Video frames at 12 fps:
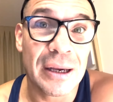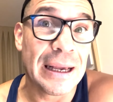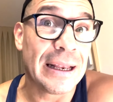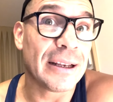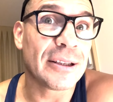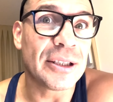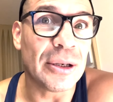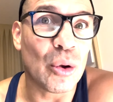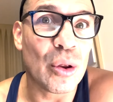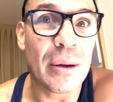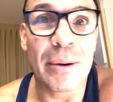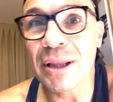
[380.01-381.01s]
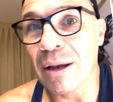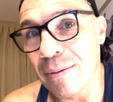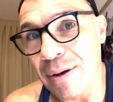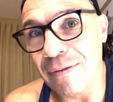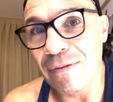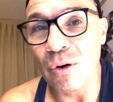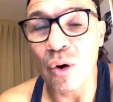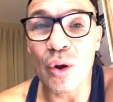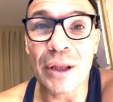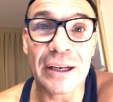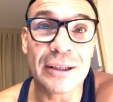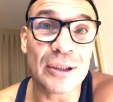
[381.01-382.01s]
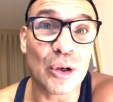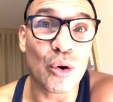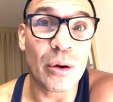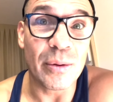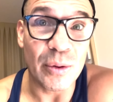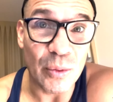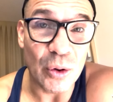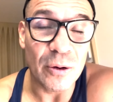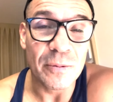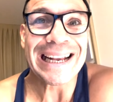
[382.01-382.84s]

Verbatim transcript: estilo de Beterbiev o del estilo de b